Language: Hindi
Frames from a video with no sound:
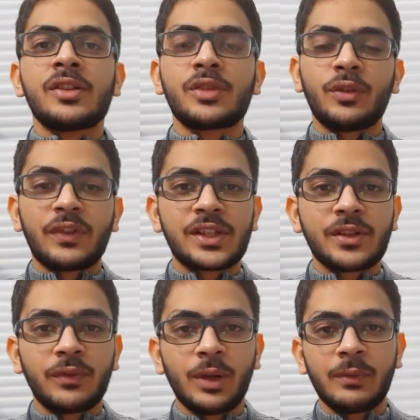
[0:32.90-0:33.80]
सो
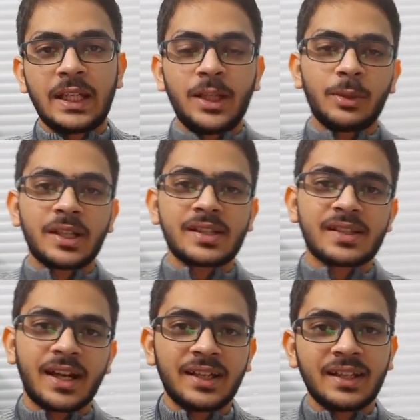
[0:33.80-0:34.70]
फर्स्ट ऑफ ऑल वी नीड टू
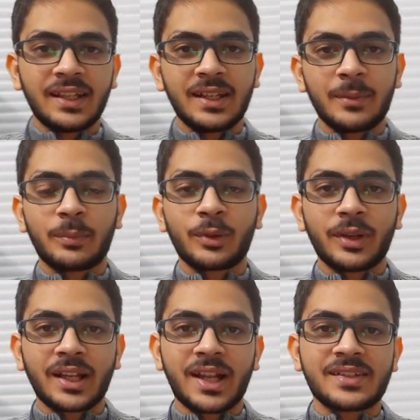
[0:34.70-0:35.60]
अंडरस्टैंड कि
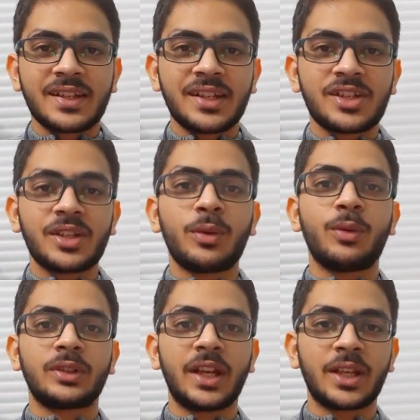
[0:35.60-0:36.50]
प्रोक्रेस्टिनेशन
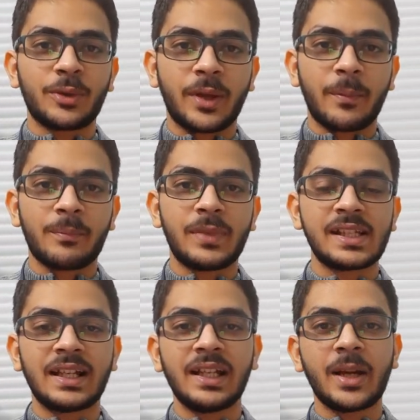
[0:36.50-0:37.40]
होता क्यों है
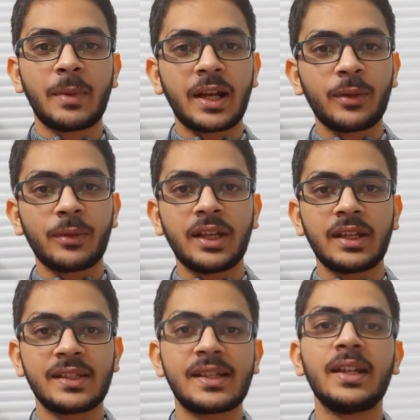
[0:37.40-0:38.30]
बेसिकली हमारा कोई
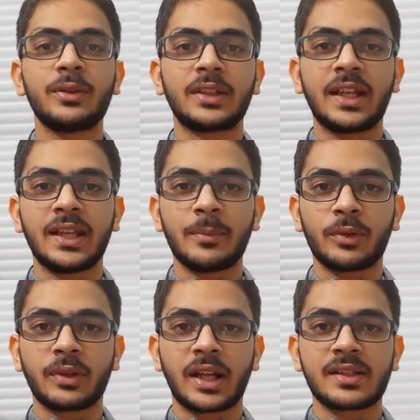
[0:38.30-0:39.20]
इसलिए होता है ये
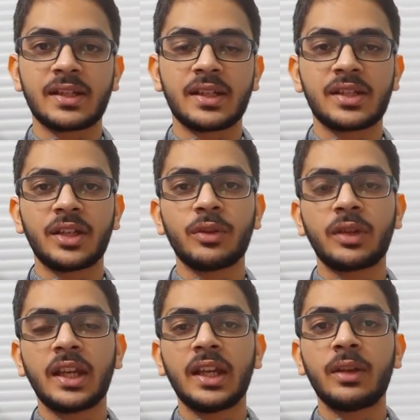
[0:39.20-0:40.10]
प्रोक्रेस्टिनेशन
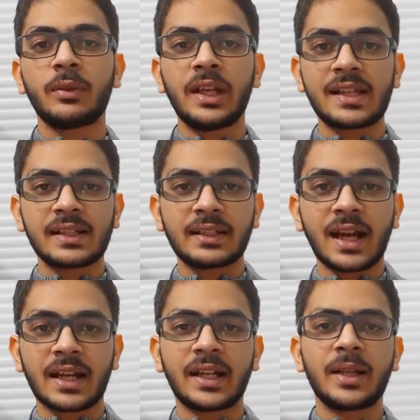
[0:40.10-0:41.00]
क्योंकि कोई ऐसा
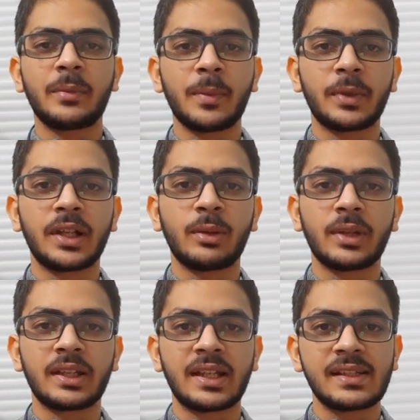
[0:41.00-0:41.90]
टारगेट हमने
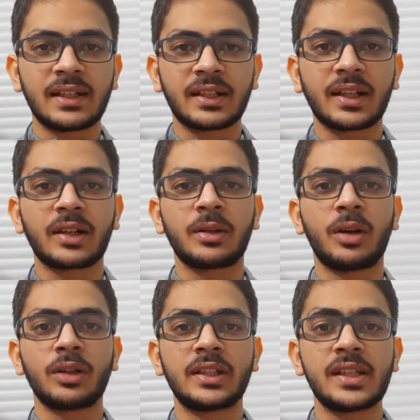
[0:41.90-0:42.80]
पर्टिकुलर नहीं सेट कर
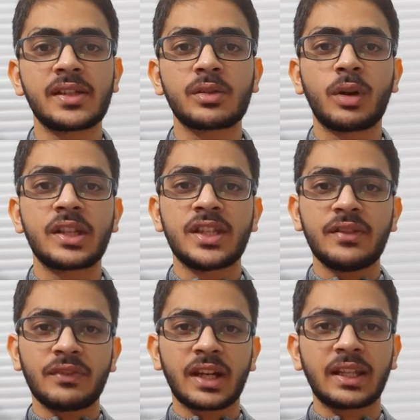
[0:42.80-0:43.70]
रखा होता है जिसको
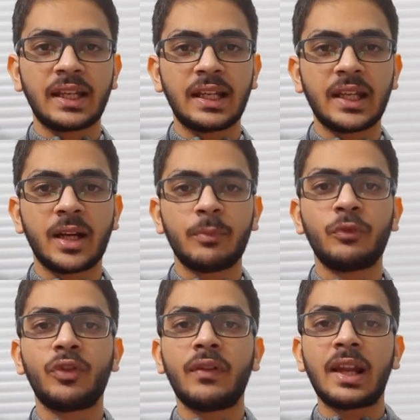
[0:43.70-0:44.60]
अचीव करने के लिए हम
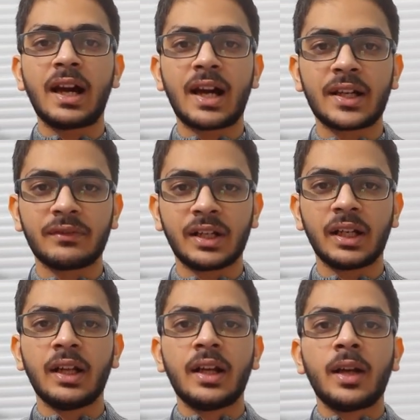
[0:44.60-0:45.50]
वो वाला
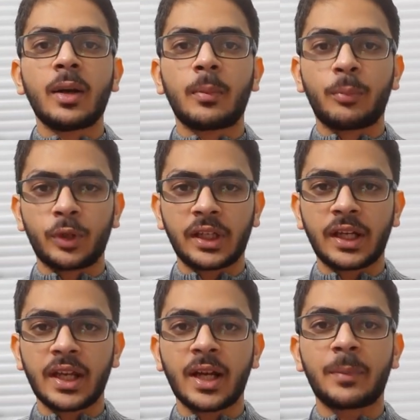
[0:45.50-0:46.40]
हार्डवर्क पुट
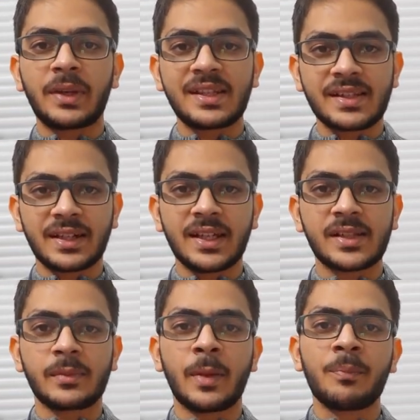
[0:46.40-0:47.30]
करें अपने
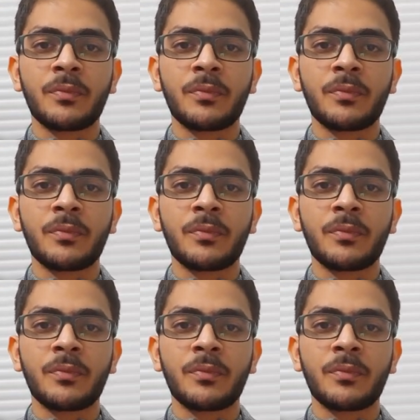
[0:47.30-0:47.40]
स्टडीज में